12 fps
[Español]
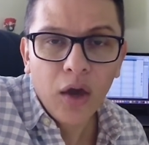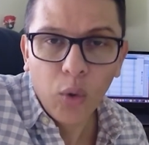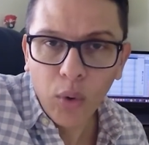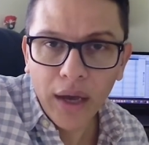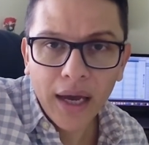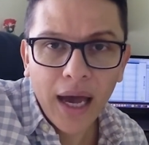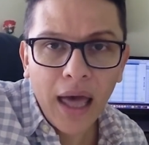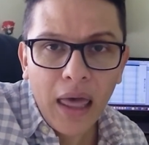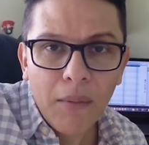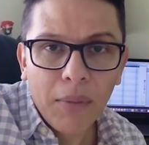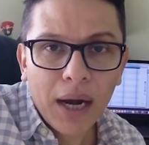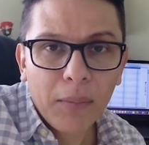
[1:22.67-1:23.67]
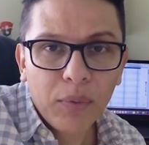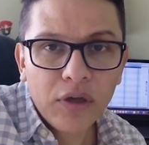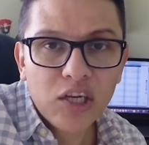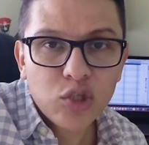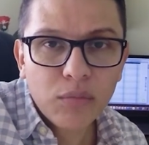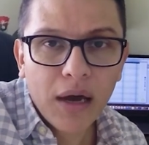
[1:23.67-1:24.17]
juega para
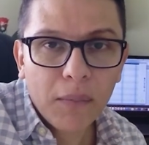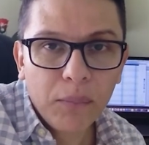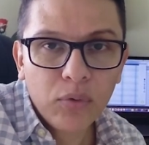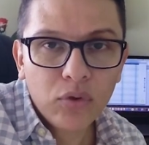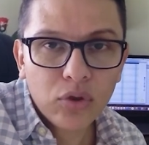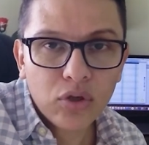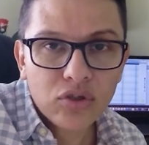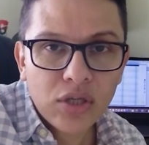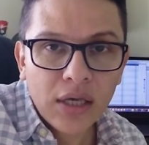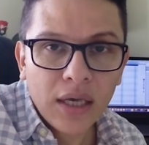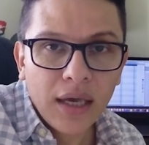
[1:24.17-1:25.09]
poder sumar puntos,